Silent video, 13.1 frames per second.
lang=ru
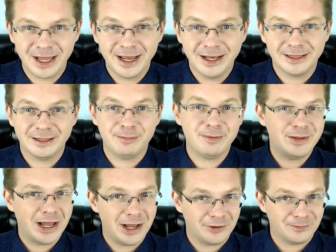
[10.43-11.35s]

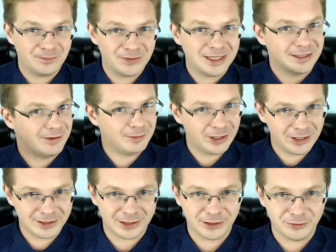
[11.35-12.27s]
Напоминаю, если вам
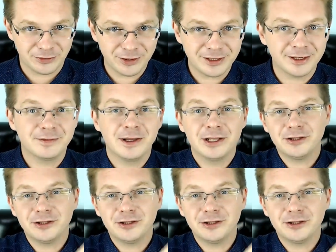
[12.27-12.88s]
нравятся такие уроки,